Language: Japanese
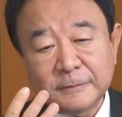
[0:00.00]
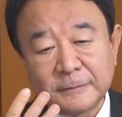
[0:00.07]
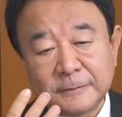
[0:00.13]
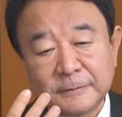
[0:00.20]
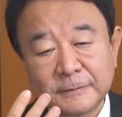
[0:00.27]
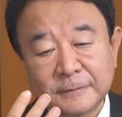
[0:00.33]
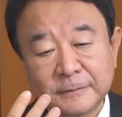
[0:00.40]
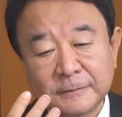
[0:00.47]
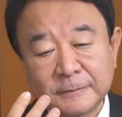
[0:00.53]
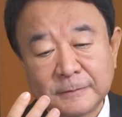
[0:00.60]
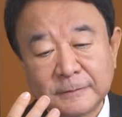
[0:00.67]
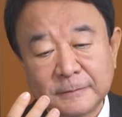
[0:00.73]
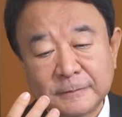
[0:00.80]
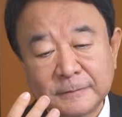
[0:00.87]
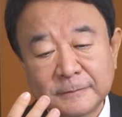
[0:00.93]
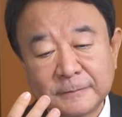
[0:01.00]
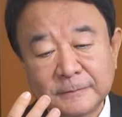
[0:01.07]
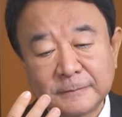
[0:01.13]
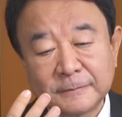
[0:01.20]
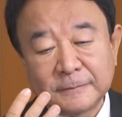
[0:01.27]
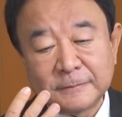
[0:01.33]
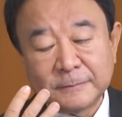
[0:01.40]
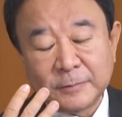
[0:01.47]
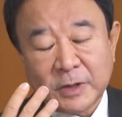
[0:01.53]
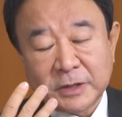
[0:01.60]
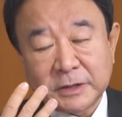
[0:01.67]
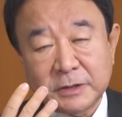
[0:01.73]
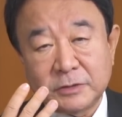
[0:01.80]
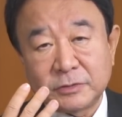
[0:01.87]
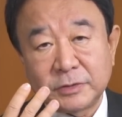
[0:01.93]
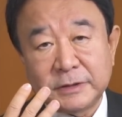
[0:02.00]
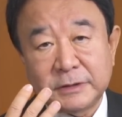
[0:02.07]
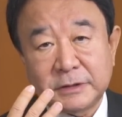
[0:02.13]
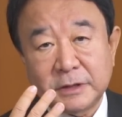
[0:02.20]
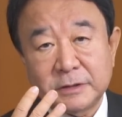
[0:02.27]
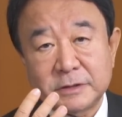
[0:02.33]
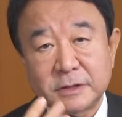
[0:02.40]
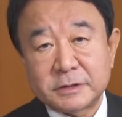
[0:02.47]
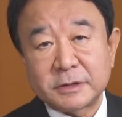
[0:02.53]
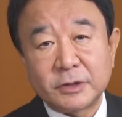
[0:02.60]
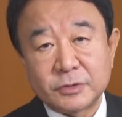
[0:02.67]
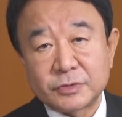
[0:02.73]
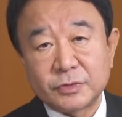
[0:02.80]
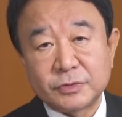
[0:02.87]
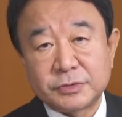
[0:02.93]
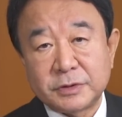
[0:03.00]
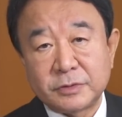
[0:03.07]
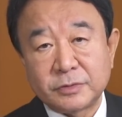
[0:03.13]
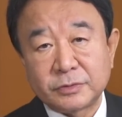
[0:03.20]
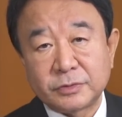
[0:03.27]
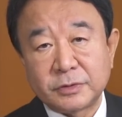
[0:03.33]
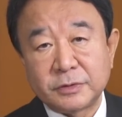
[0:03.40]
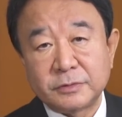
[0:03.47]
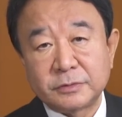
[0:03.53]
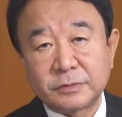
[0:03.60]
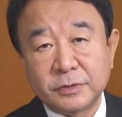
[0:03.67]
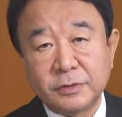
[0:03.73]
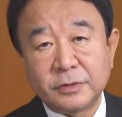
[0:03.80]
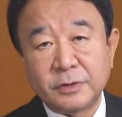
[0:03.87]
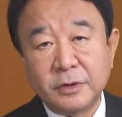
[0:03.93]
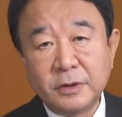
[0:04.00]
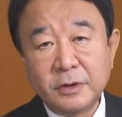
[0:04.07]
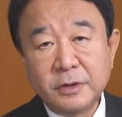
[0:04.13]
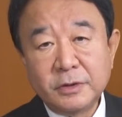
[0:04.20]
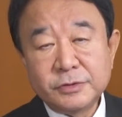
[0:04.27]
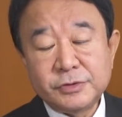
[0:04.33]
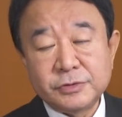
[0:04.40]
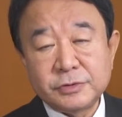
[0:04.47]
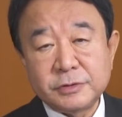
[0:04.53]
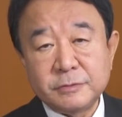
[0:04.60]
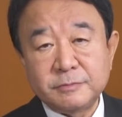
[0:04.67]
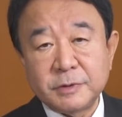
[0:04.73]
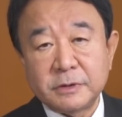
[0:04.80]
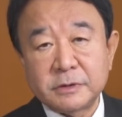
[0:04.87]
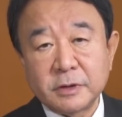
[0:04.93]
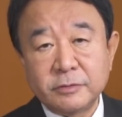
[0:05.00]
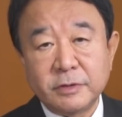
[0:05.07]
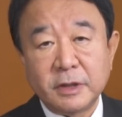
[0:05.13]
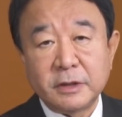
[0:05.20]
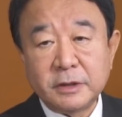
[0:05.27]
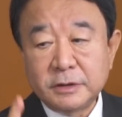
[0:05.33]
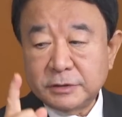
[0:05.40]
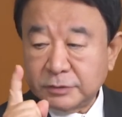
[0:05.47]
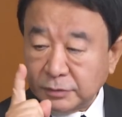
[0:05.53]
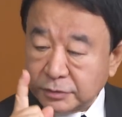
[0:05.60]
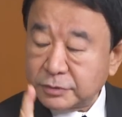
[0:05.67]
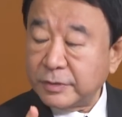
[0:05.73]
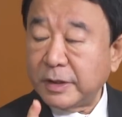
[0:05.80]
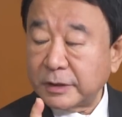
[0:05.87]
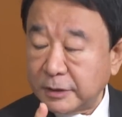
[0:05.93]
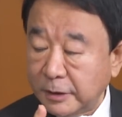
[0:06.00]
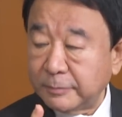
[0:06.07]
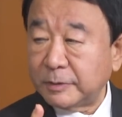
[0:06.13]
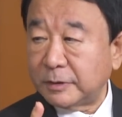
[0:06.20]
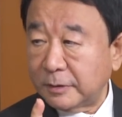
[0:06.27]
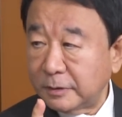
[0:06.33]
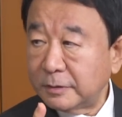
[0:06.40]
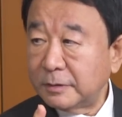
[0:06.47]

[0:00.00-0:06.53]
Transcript: えーまあ、はっきり言うとインテリジェンスが予想していることで言うと習近平さんは一つは諦めた